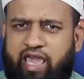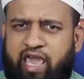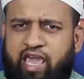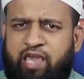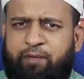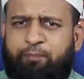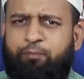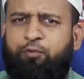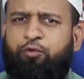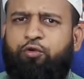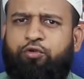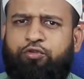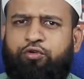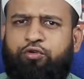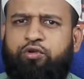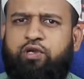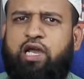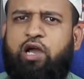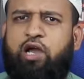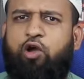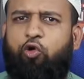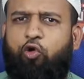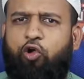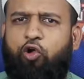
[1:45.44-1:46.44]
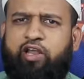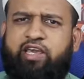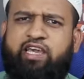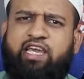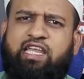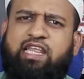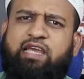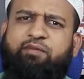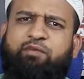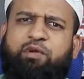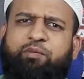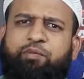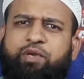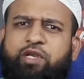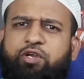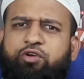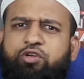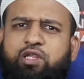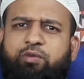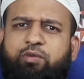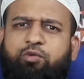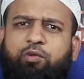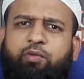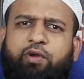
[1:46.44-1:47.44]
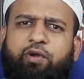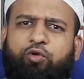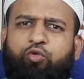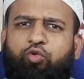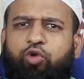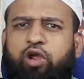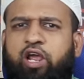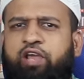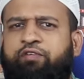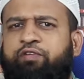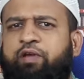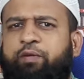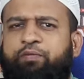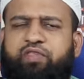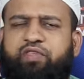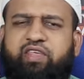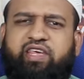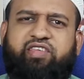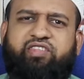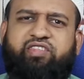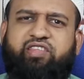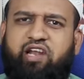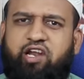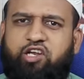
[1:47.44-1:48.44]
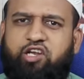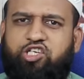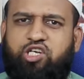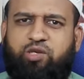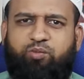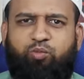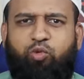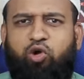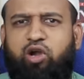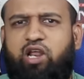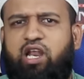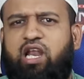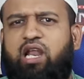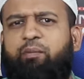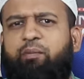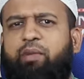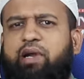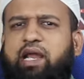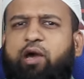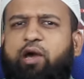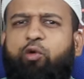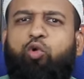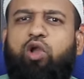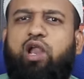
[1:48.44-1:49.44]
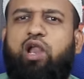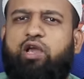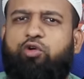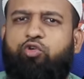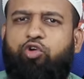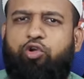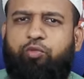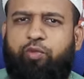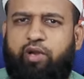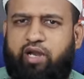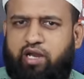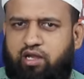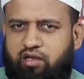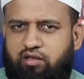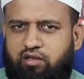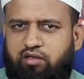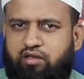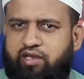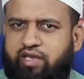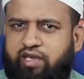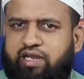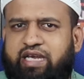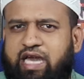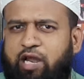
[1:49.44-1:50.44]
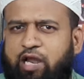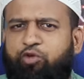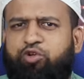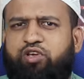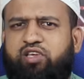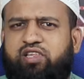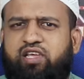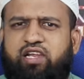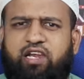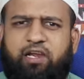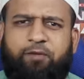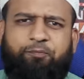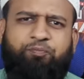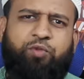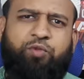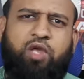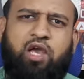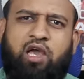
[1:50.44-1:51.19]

এই প্রসেসরটা অনেকে দেখবেন ভিডিওতে বলবে কোরাই ফাইভ সিক্স জেনারেশন মডেল নাম্বারটা উল্লেখ করবে না এর কারণ কি জানেন